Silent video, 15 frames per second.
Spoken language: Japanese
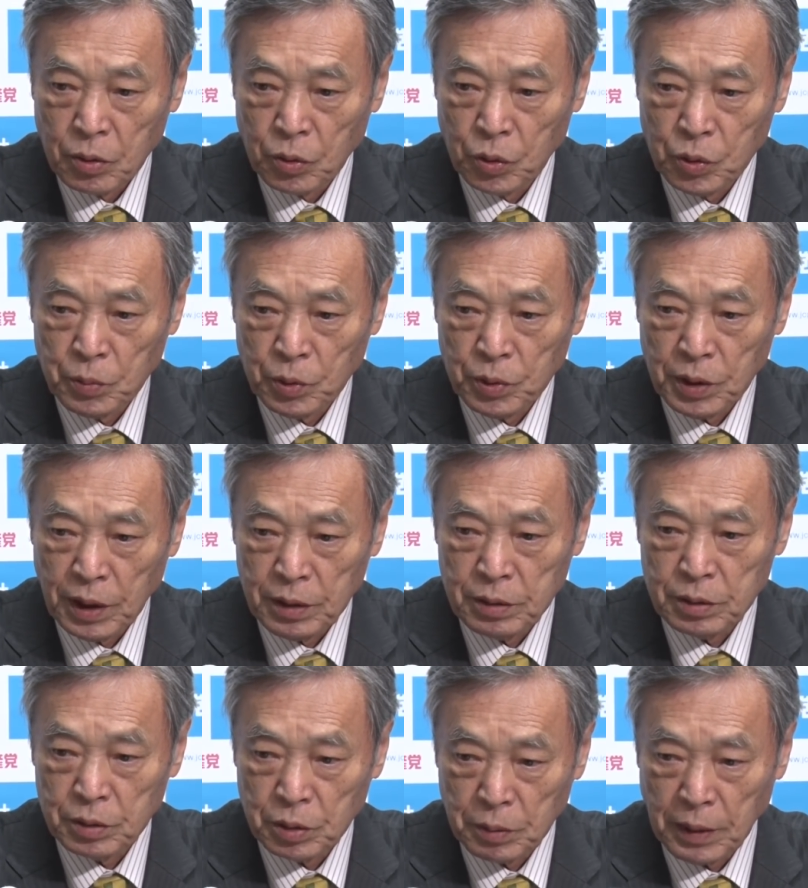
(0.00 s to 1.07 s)
この問題っ
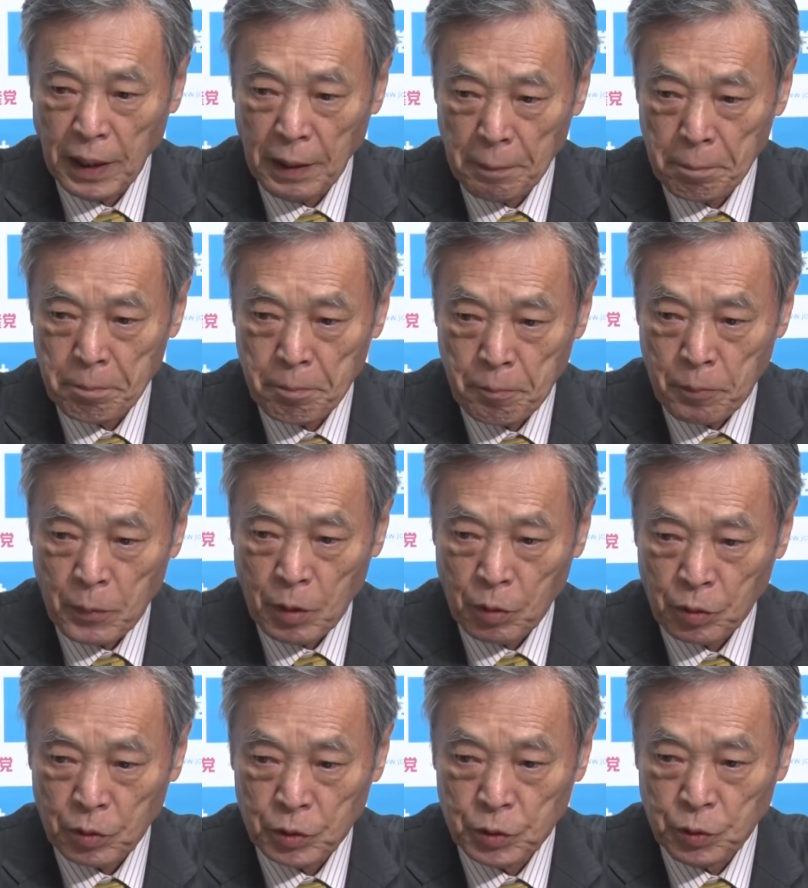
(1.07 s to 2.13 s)
ていうのは
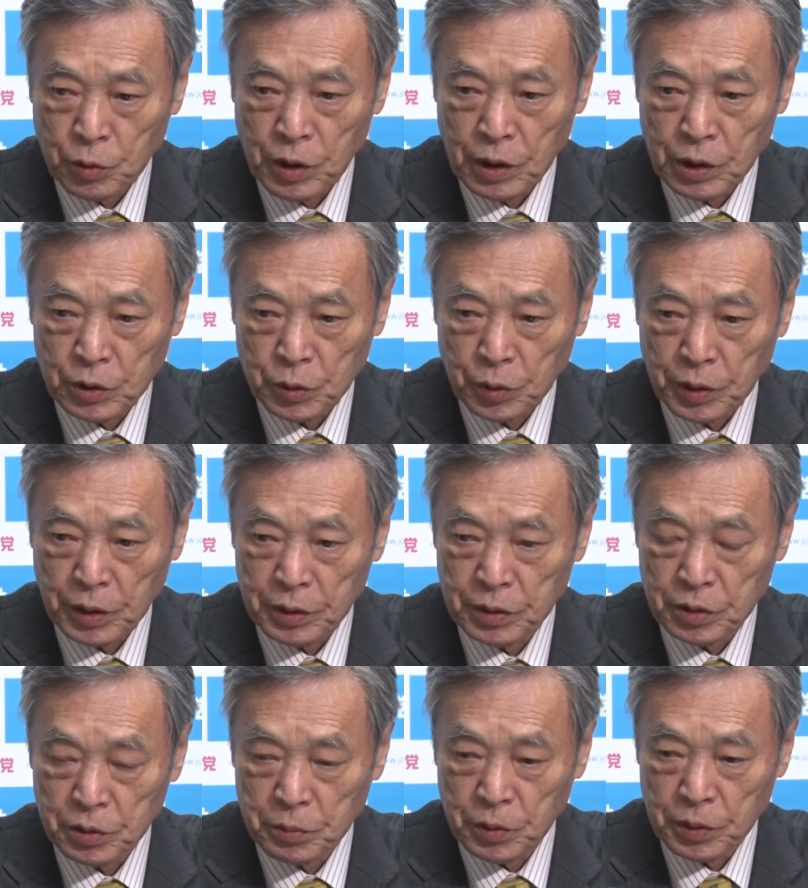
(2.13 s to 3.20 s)
この総理に直結
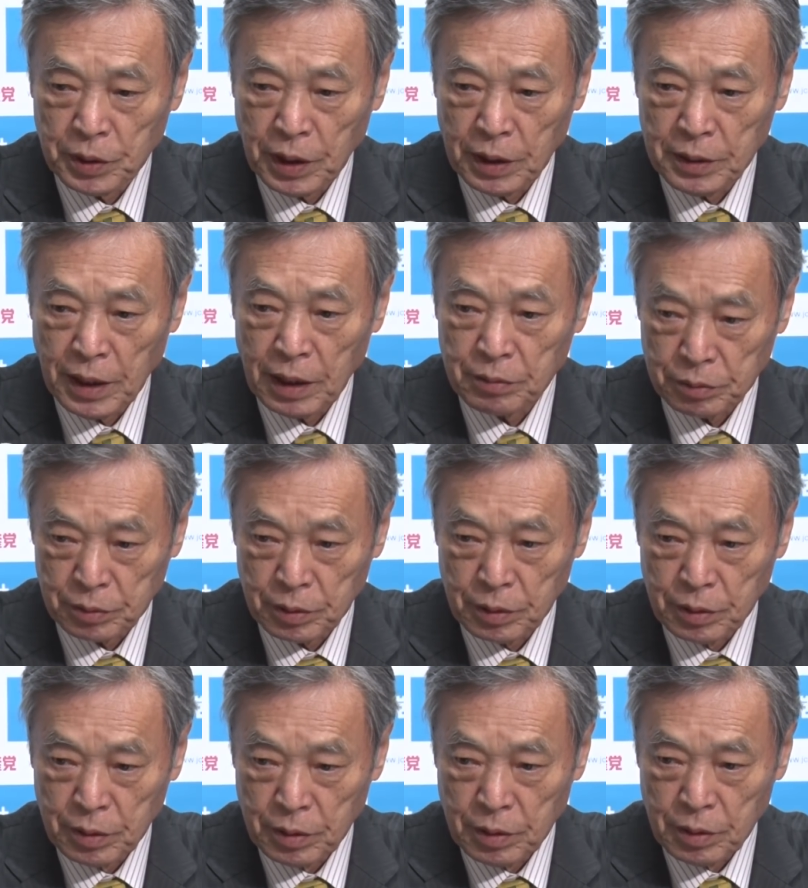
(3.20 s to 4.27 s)
する問題である
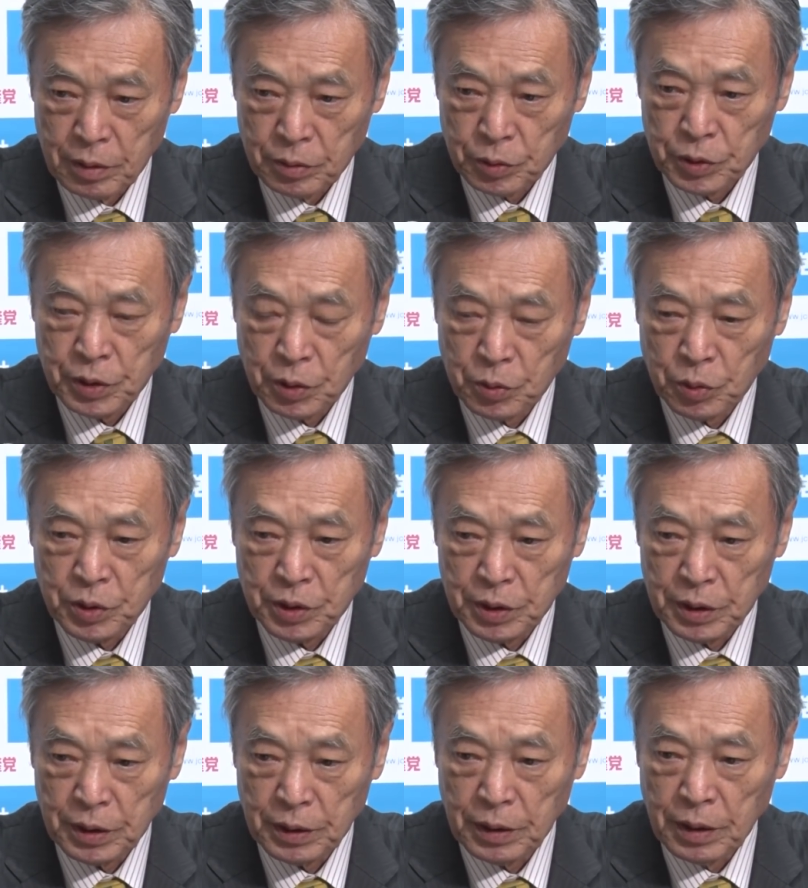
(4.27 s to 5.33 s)
そして同時
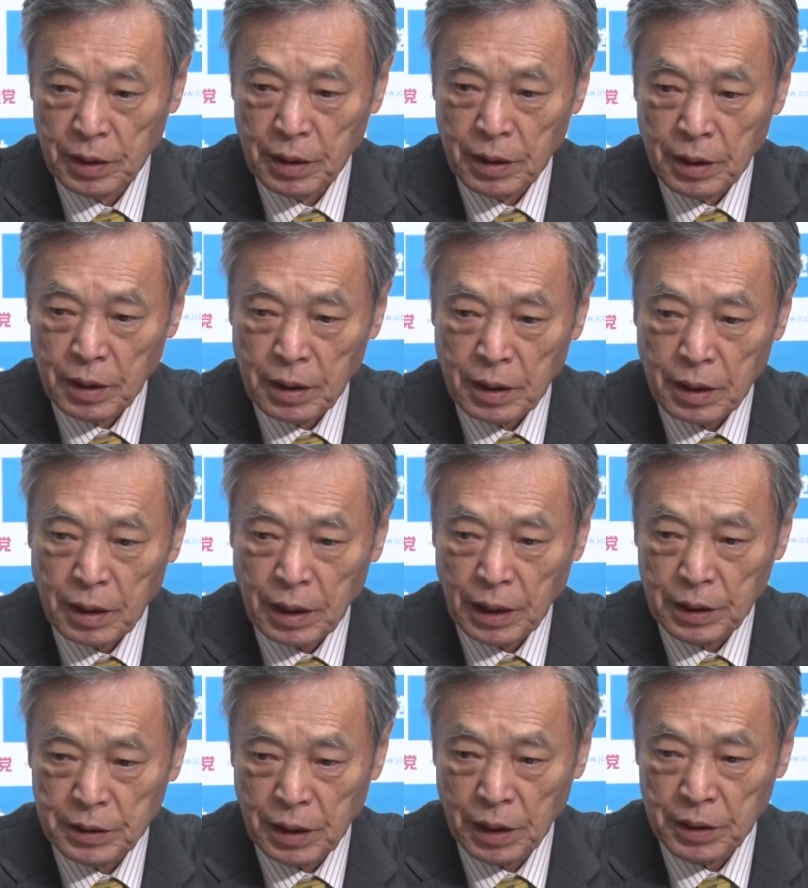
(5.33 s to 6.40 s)
に
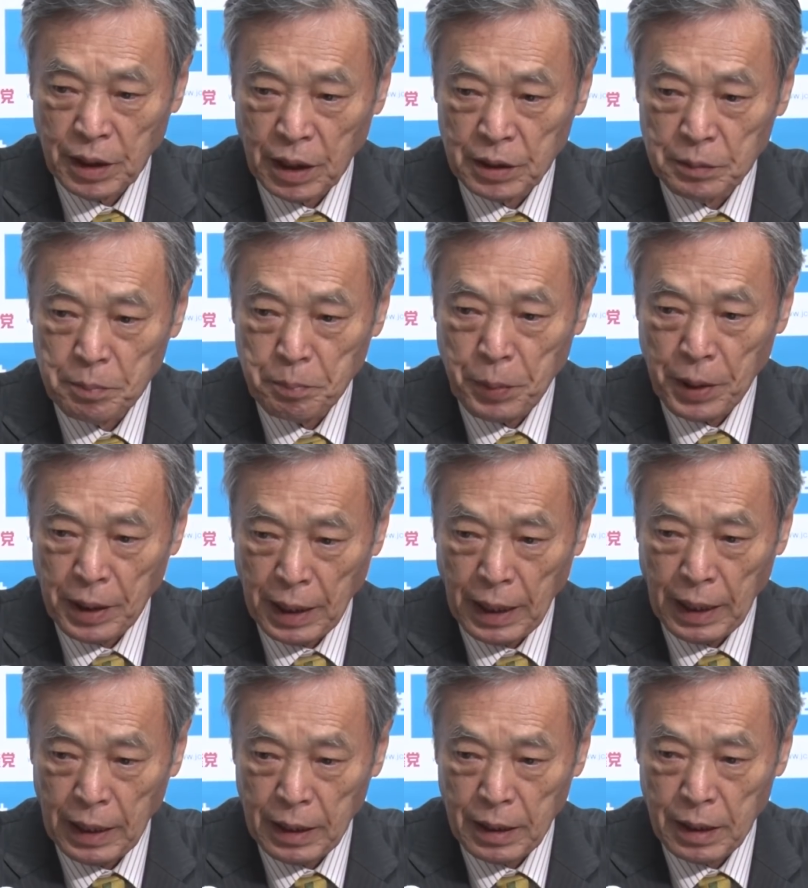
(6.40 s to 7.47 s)
改ざんや隠蔽
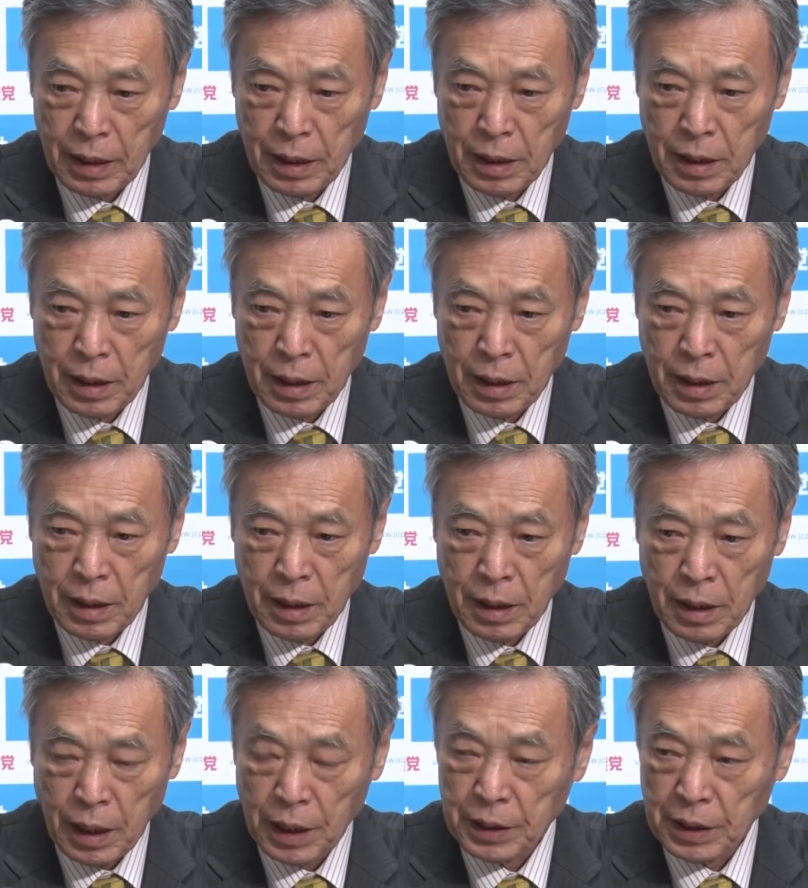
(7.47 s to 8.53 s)
や
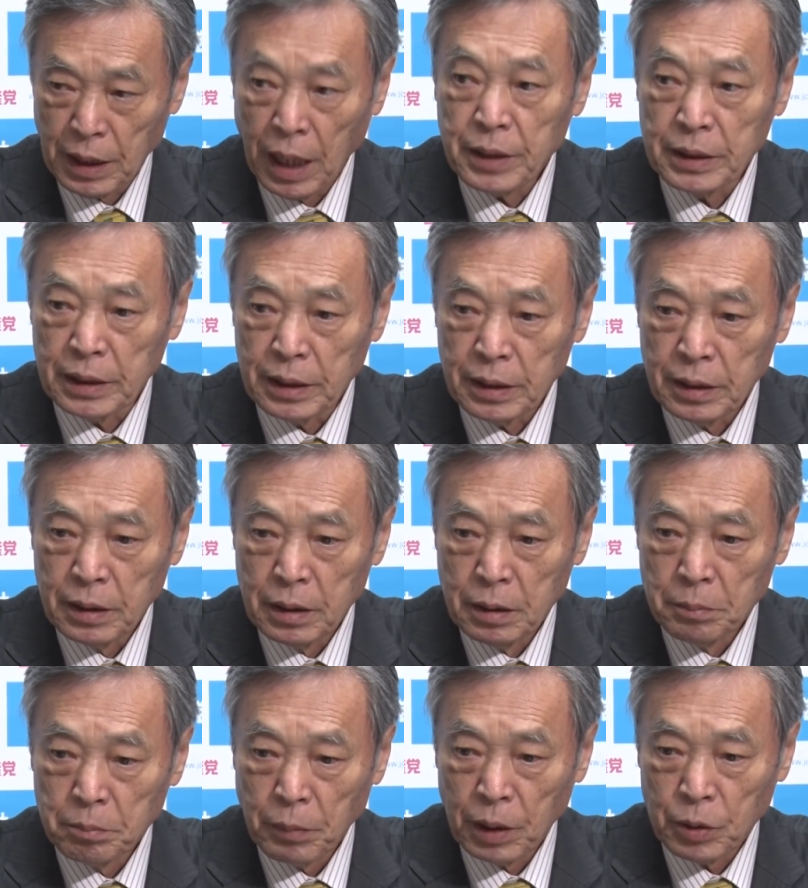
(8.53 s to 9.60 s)
廃棄破棄、
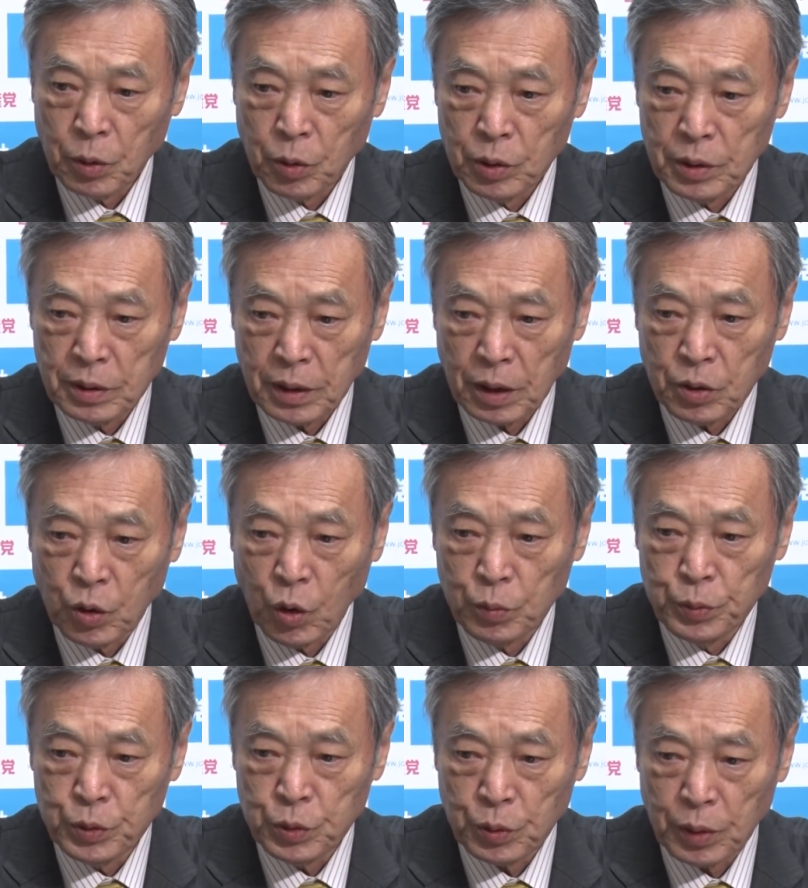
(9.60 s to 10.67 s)
まあ、こういった
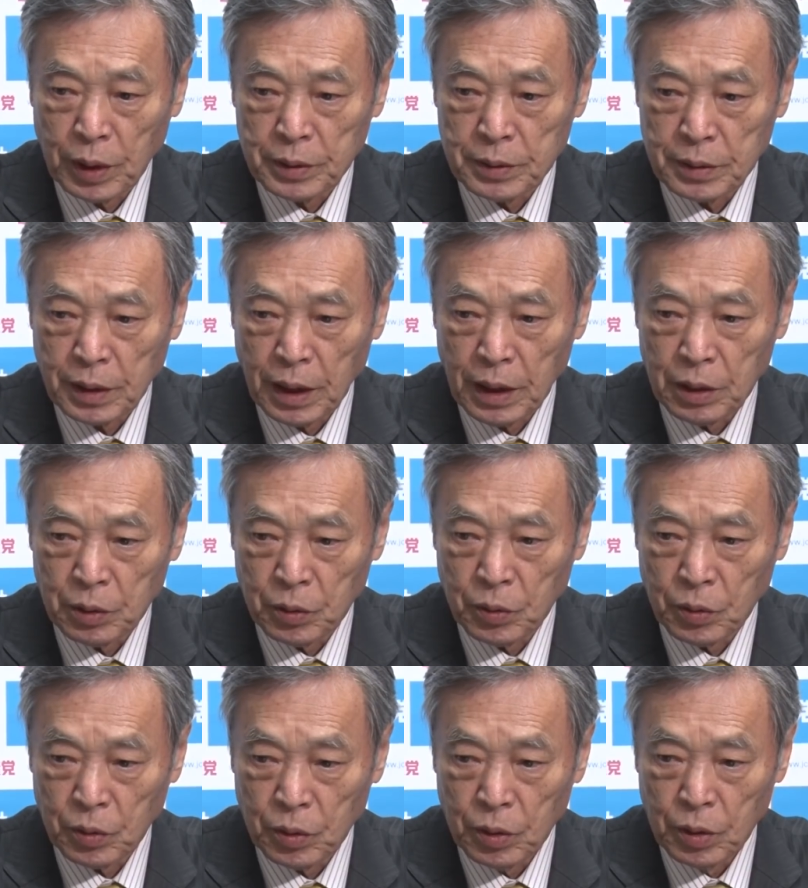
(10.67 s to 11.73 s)
公文書の扱い
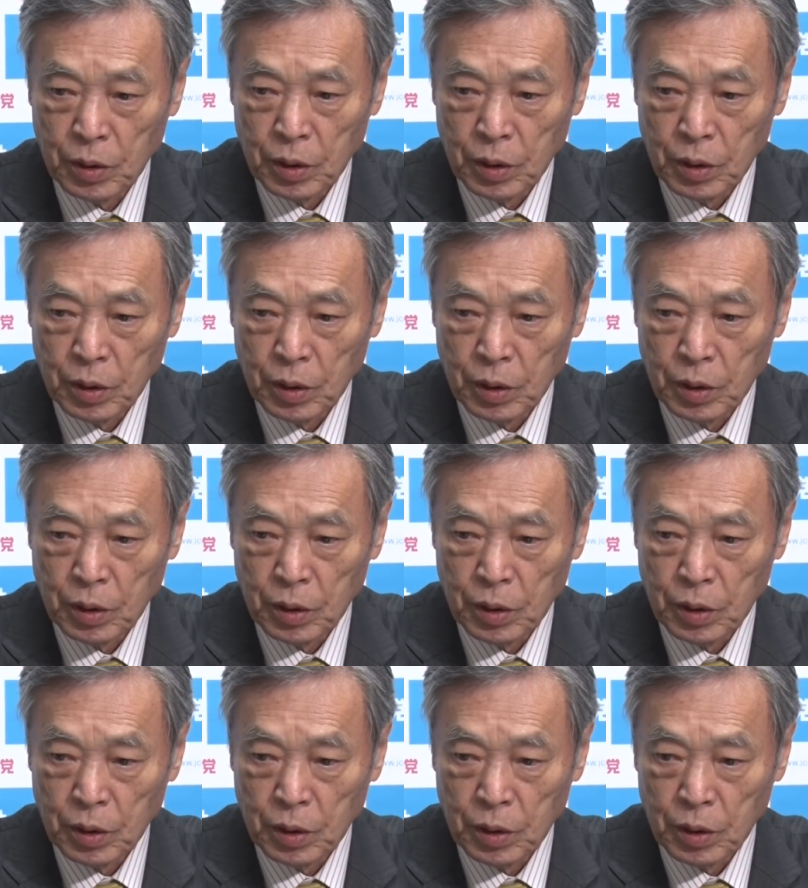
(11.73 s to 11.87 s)
の